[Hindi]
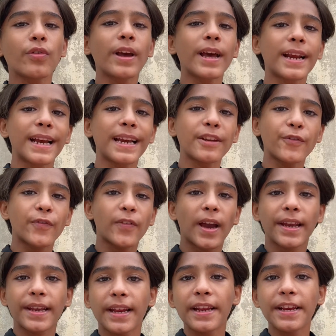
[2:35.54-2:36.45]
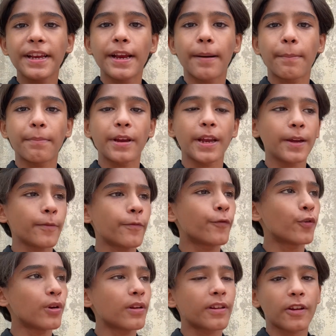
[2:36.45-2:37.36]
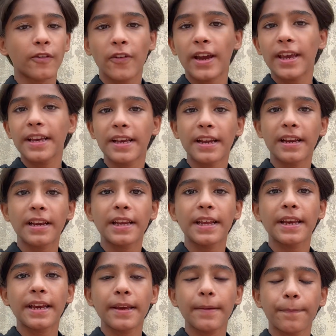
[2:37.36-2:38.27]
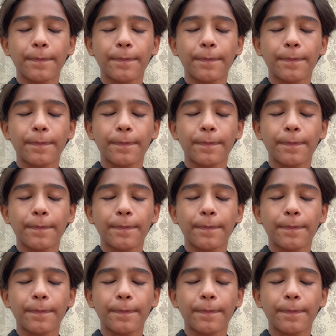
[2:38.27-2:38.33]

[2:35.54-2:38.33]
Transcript: नमस्कार गैस फाइनली हमने फुल सफाई कर ली है